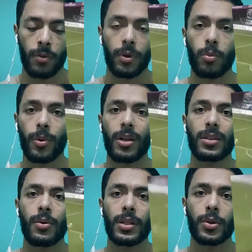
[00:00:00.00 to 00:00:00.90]
فالمباراه
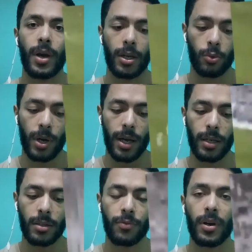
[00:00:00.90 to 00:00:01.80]
دلوقتي واحد
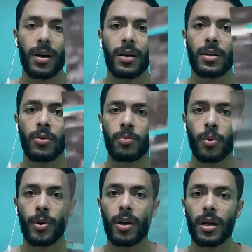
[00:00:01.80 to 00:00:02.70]
واحد
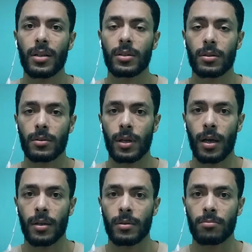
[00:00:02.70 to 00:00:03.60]
فالمباراه كانت
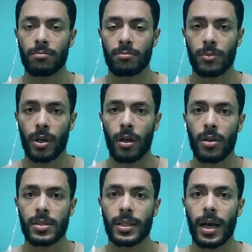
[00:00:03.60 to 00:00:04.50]
يعني
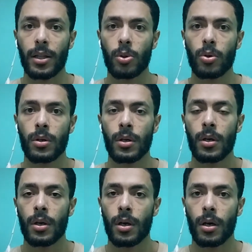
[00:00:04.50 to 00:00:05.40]
خلاص اتعادلوا
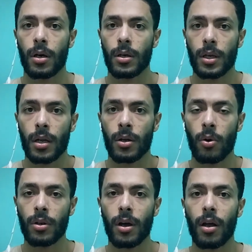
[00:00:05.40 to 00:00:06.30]
يعني
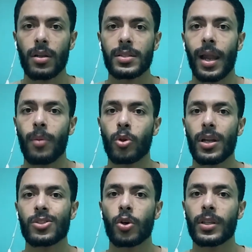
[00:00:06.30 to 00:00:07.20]
قلنا خلاص الحمد
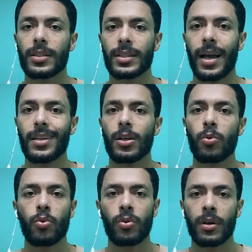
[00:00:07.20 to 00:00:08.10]
لله السعوديه تتعادل
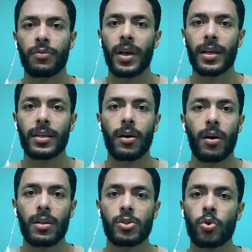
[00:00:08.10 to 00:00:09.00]
وكفايه كده
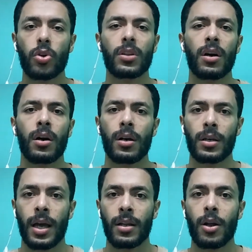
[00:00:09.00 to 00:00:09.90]
خلاص نقطه
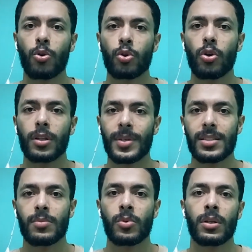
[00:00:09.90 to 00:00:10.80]
يعني ناخد نقطه
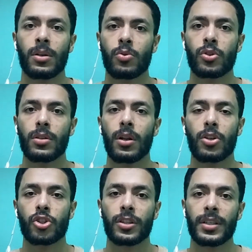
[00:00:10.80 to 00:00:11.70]
بس من قصاد
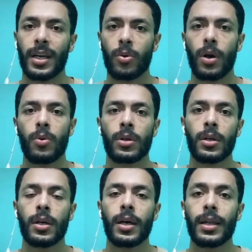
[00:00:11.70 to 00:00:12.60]
الارجنتين حلو قوي
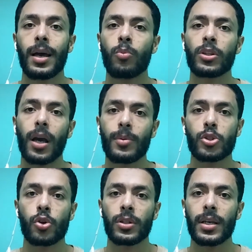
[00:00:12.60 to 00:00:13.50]
لا منتخب
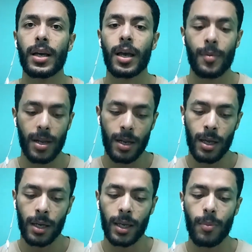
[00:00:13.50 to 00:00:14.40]
السعوديه كمان
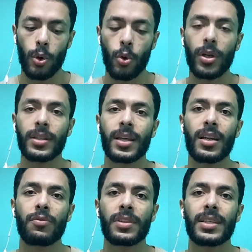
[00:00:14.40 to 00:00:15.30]
جابوا الجون
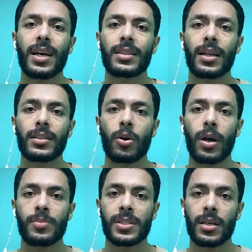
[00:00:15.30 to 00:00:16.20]
الثاني في الدقيقه
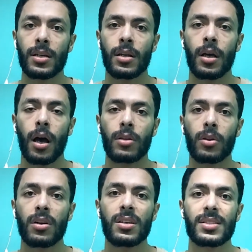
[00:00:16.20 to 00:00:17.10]
53 عن
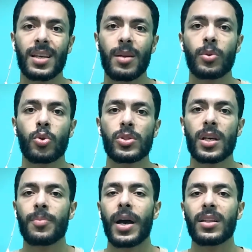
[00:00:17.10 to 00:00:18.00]
طريق سالم
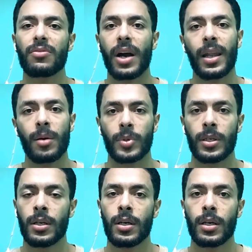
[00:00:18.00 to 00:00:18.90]
الدوسري بهدف عالمي
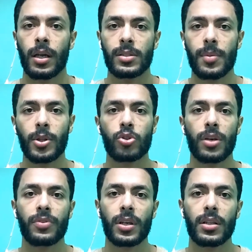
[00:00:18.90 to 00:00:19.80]
يعني زي ما انتم
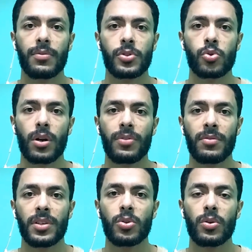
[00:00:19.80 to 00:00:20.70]
شايفين كده في الصوره في
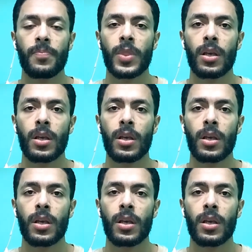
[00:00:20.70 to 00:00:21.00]
الفيديو